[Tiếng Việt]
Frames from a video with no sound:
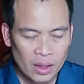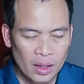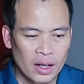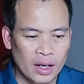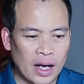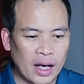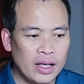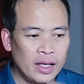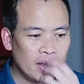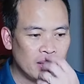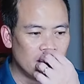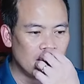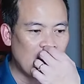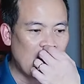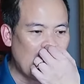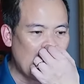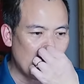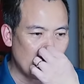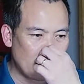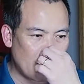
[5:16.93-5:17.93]
cái ý thứ
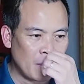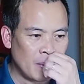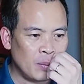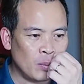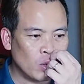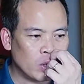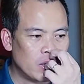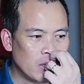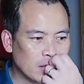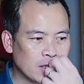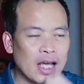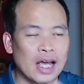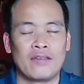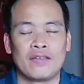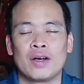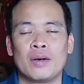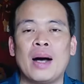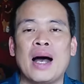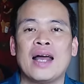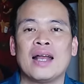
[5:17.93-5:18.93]
hai mà mình muốn chia sẻ
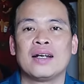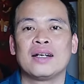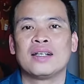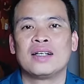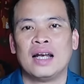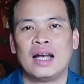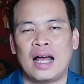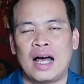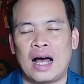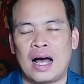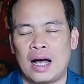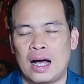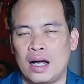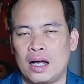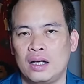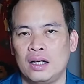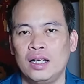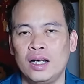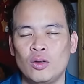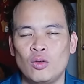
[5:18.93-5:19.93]
với các bạn là
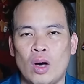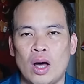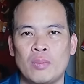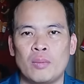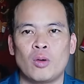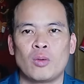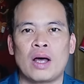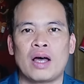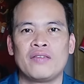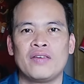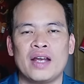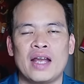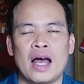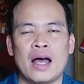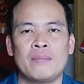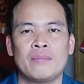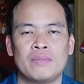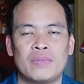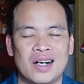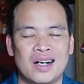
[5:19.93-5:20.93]
liên đoàn bóng đá Việt
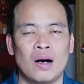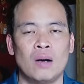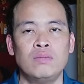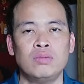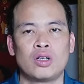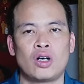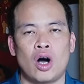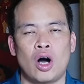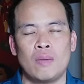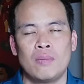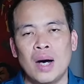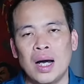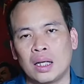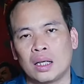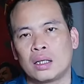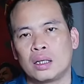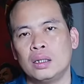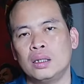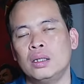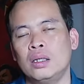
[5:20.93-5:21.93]
Nam không có
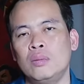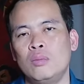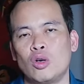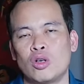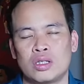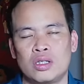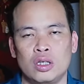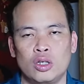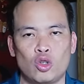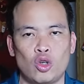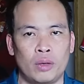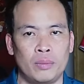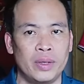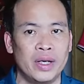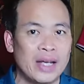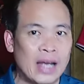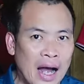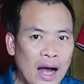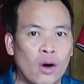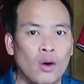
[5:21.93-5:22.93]
bất cứ một sự chuẩn
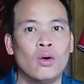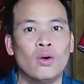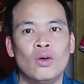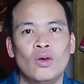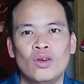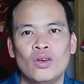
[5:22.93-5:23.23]
bị nào